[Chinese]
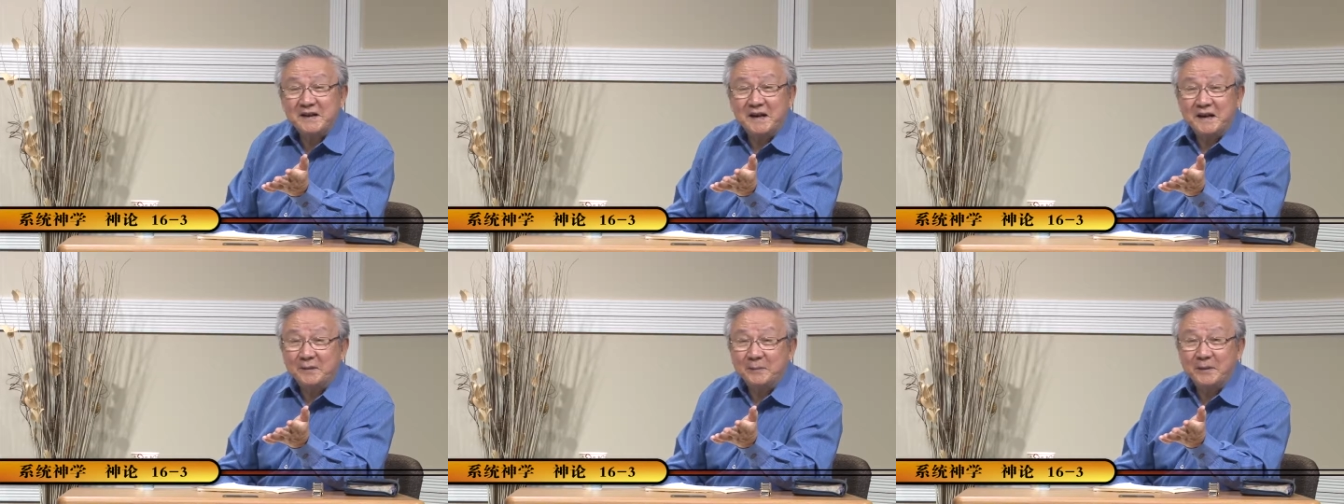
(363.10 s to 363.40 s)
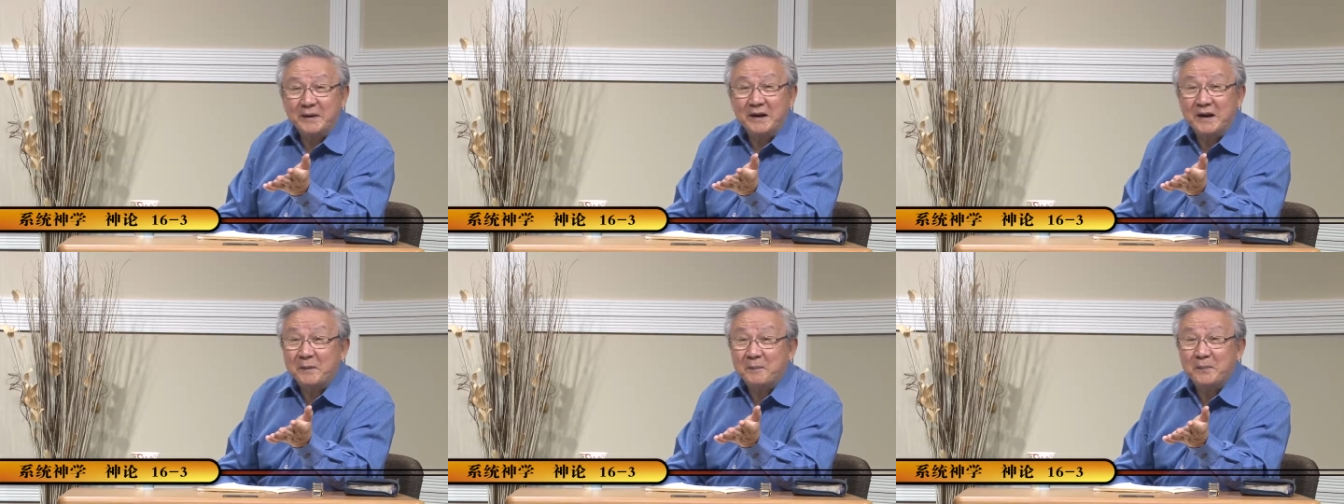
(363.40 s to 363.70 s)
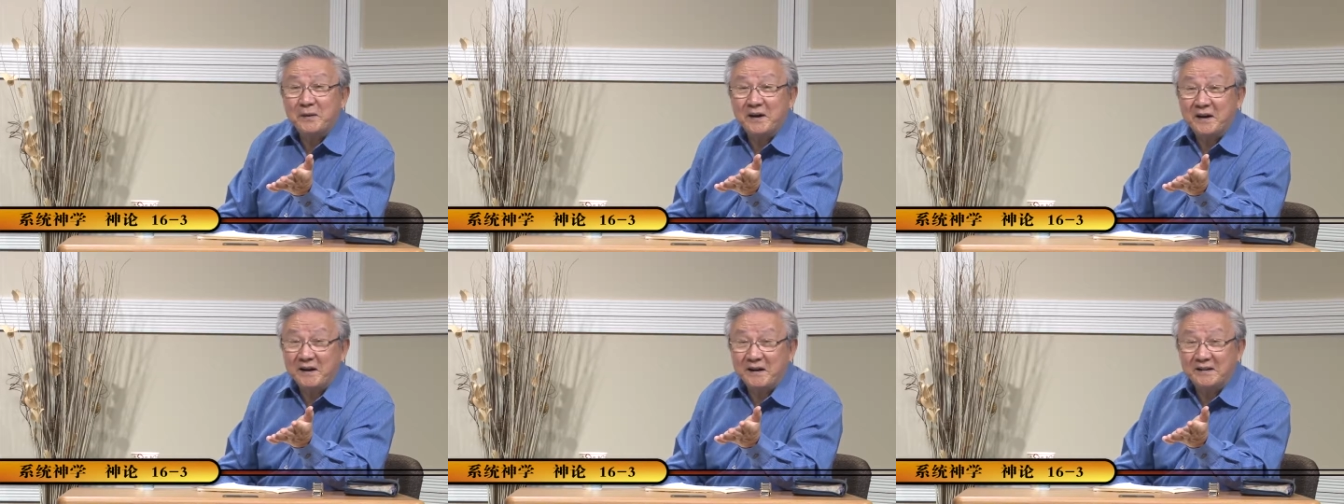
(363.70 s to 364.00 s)
想里面，它也
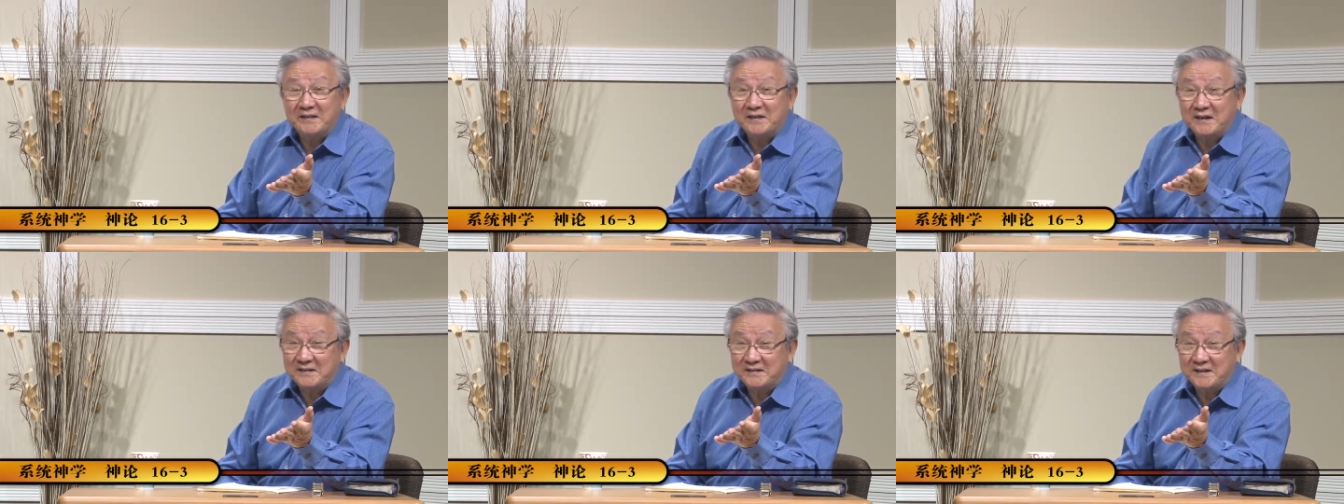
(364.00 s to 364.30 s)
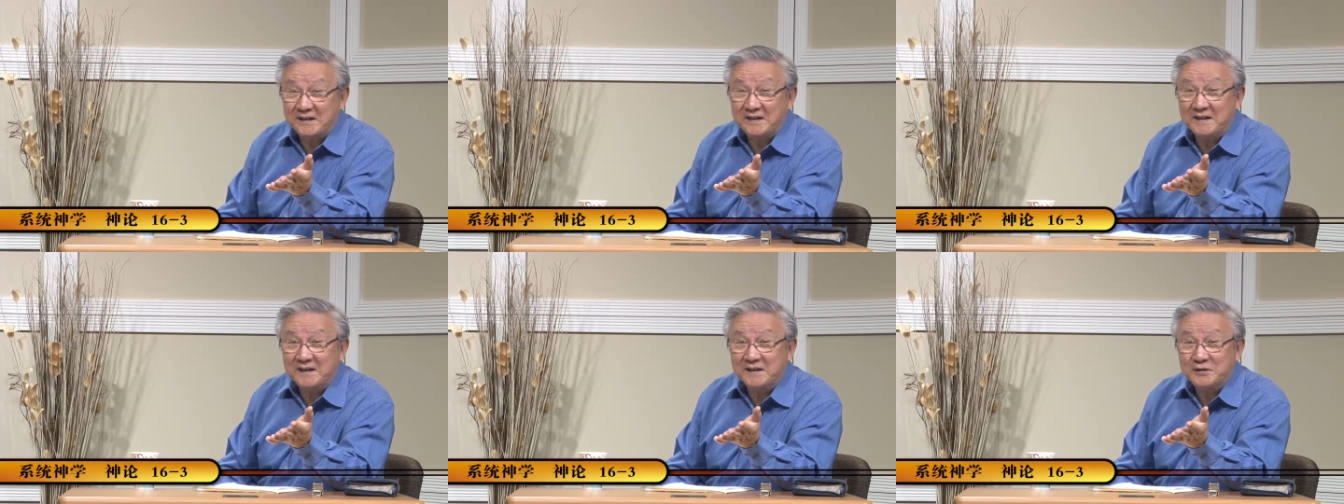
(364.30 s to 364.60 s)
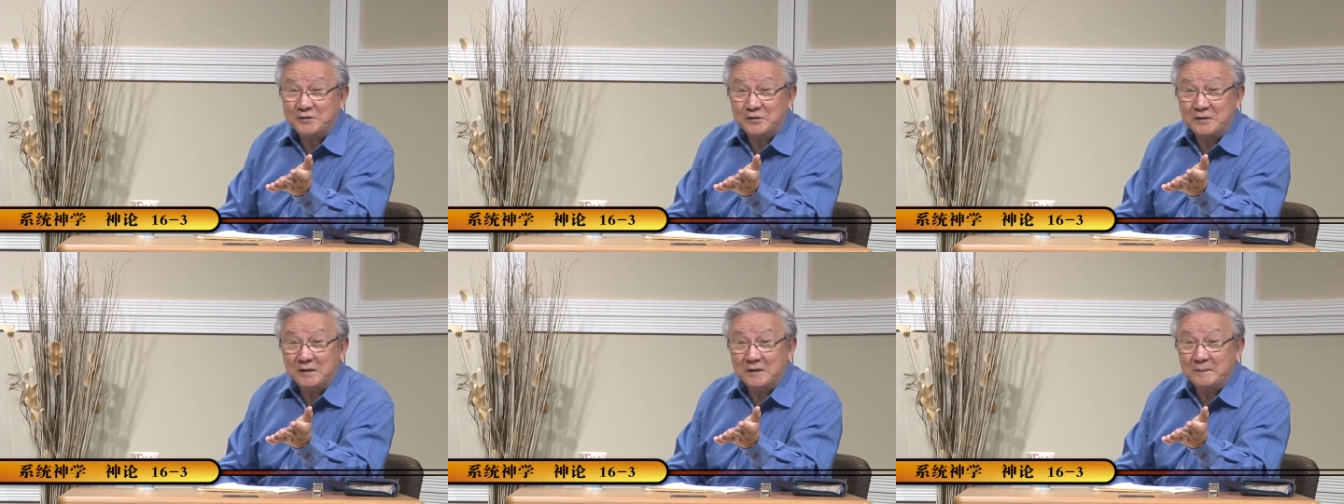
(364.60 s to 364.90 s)
不可能产生科
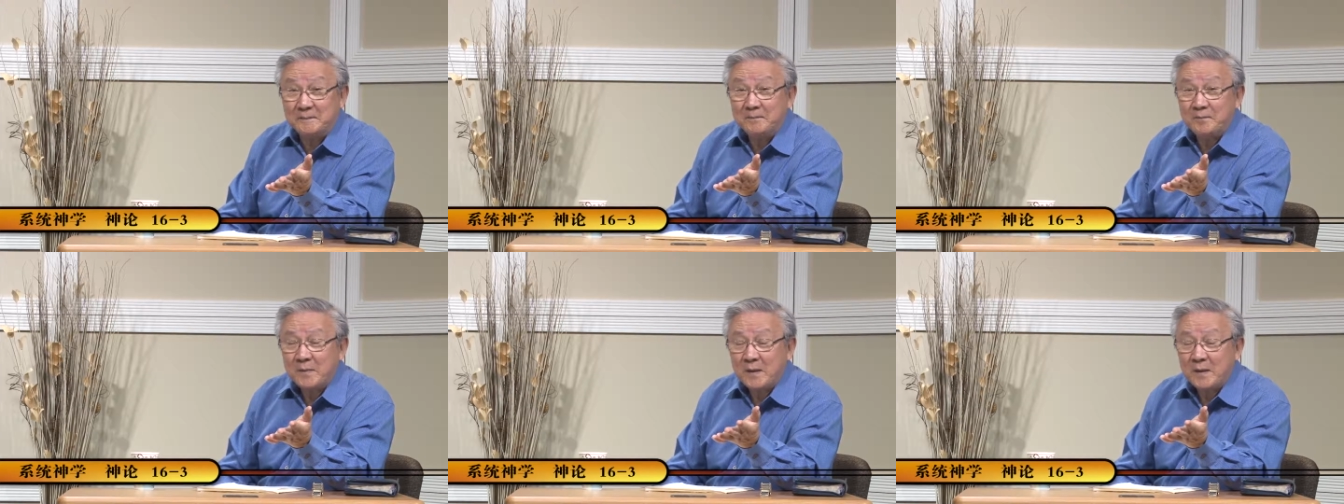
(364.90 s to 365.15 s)
学的。